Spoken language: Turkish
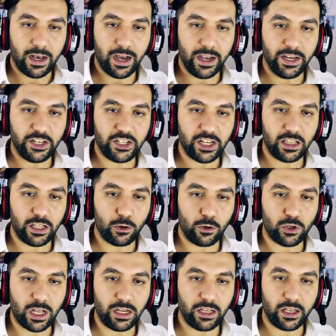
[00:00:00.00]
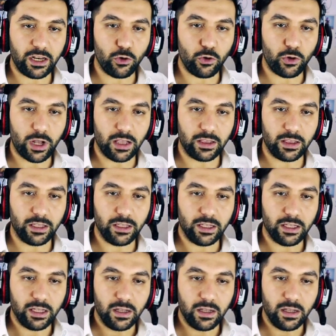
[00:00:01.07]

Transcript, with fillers: Aynı şekilde güzel yere yöneldi.